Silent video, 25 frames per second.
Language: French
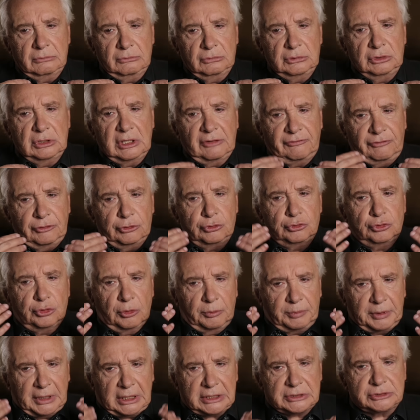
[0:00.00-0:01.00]
il a fallu une
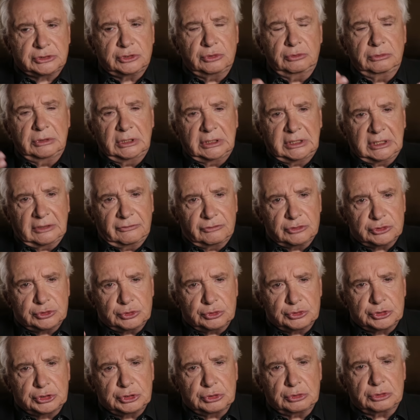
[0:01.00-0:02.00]
opération, une
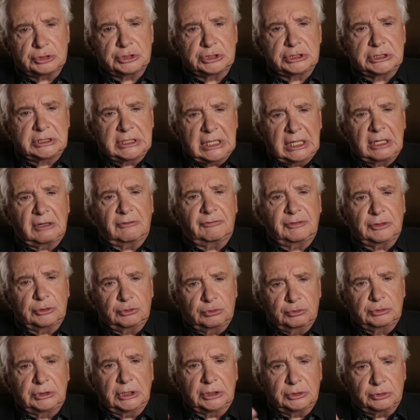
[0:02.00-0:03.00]
intervention chirurgicale, enfin
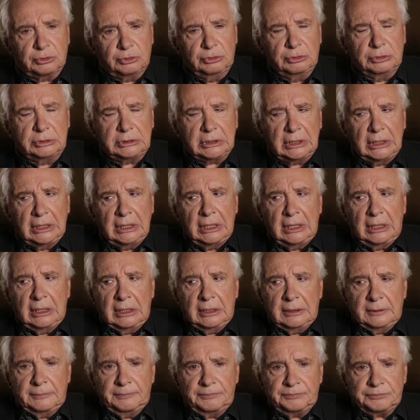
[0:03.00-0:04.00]
tout un truc. Et le
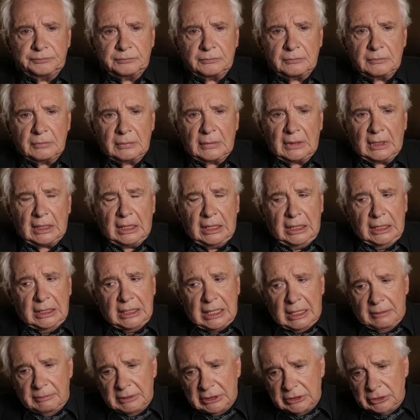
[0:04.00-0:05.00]
médecin vous a dit euh, Et
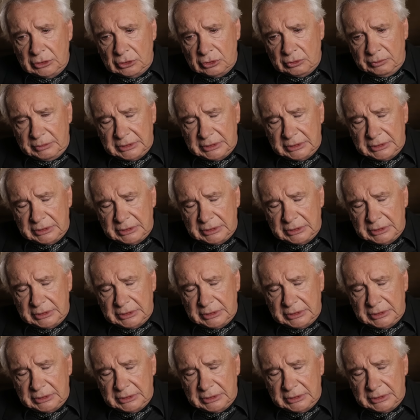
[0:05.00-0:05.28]
là maintenant le